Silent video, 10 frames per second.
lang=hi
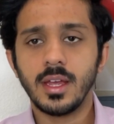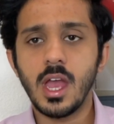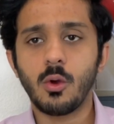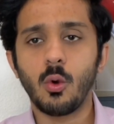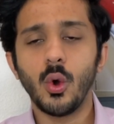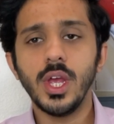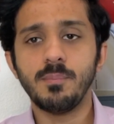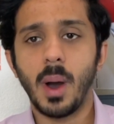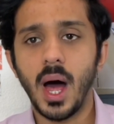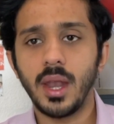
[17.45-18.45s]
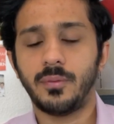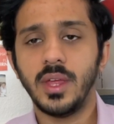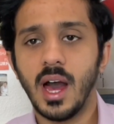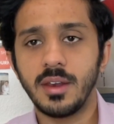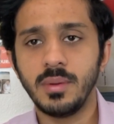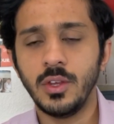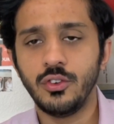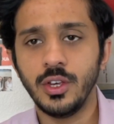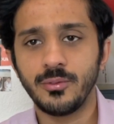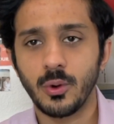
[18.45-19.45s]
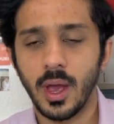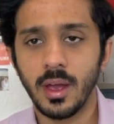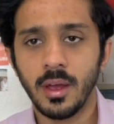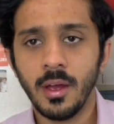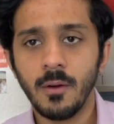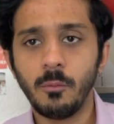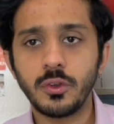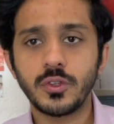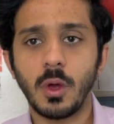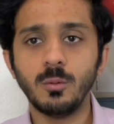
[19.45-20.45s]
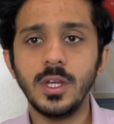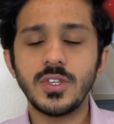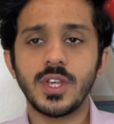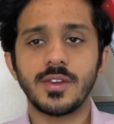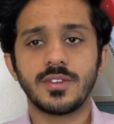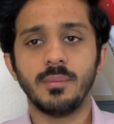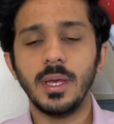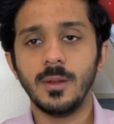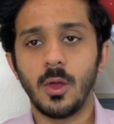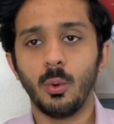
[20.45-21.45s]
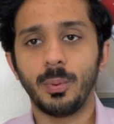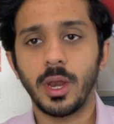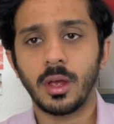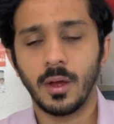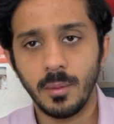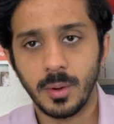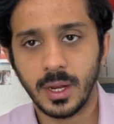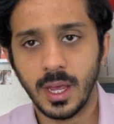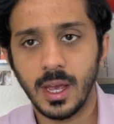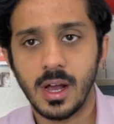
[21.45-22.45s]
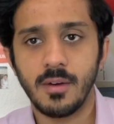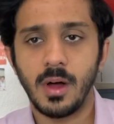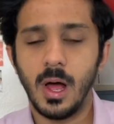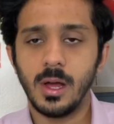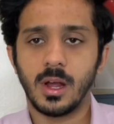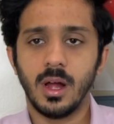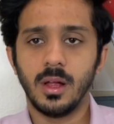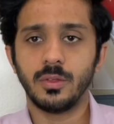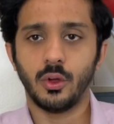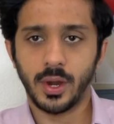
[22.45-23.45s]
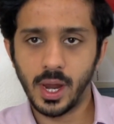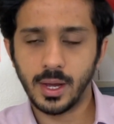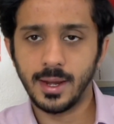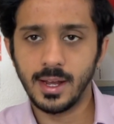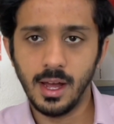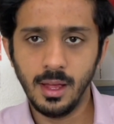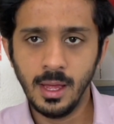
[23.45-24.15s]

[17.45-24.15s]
कि कोई भारतीय आर्मी चीफ जो है वो सऊदी सरजमीन के ऊपर कदम रखेगा वहां का दौरा करेगा